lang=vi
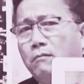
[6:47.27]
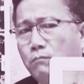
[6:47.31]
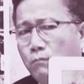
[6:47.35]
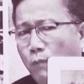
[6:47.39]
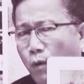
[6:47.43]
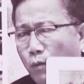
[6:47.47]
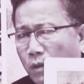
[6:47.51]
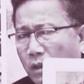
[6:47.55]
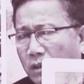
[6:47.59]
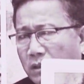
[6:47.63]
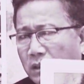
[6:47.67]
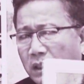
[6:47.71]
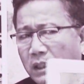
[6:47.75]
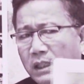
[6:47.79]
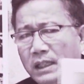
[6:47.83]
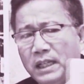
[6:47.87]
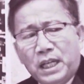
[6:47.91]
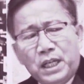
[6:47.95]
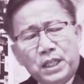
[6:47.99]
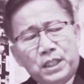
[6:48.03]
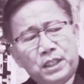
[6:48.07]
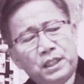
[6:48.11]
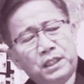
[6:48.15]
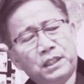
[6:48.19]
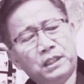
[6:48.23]
Một lần nữa,
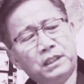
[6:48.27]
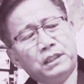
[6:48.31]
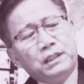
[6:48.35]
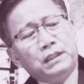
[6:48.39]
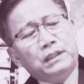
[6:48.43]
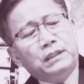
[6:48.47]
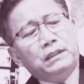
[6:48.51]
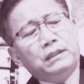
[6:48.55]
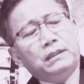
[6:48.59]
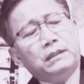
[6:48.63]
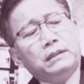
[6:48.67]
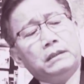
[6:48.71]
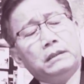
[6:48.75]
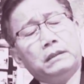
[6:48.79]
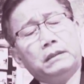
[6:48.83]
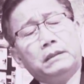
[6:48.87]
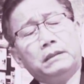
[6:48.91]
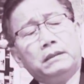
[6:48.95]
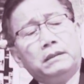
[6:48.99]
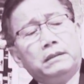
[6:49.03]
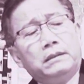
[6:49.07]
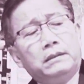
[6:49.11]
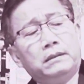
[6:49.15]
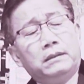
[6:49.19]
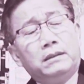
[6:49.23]
y sư
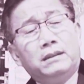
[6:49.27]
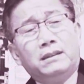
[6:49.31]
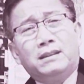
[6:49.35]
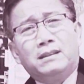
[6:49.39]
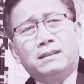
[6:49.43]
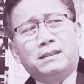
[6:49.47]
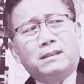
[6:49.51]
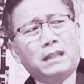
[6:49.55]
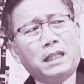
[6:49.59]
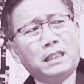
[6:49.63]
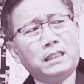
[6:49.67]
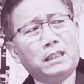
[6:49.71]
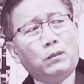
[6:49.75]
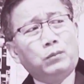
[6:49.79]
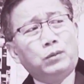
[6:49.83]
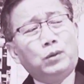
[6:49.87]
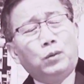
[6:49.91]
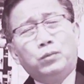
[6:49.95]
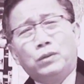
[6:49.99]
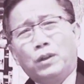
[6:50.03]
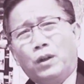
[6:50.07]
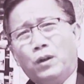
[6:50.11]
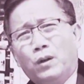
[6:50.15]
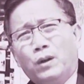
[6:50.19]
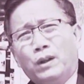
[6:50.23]
Thánh Giống
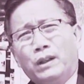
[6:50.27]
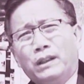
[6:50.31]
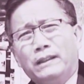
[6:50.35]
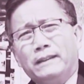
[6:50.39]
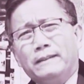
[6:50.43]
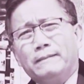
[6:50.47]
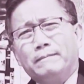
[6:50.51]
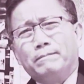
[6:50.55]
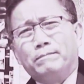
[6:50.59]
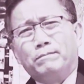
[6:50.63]
chúng tôi